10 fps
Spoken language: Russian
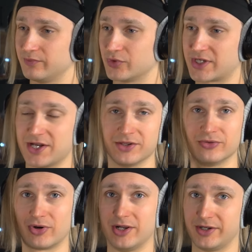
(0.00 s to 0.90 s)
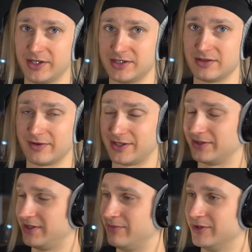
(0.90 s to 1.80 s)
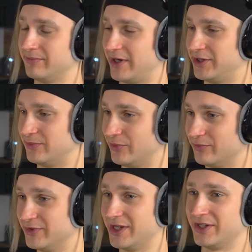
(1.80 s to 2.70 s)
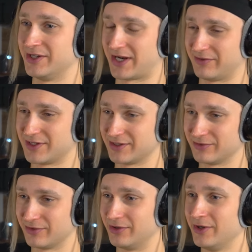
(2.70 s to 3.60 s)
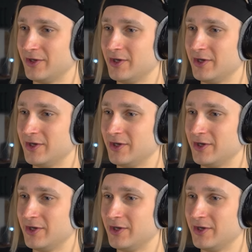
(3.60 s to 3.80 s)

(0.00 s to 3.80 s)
Пускай это натуральный консервант, и именно поэтому мне это и нравится, но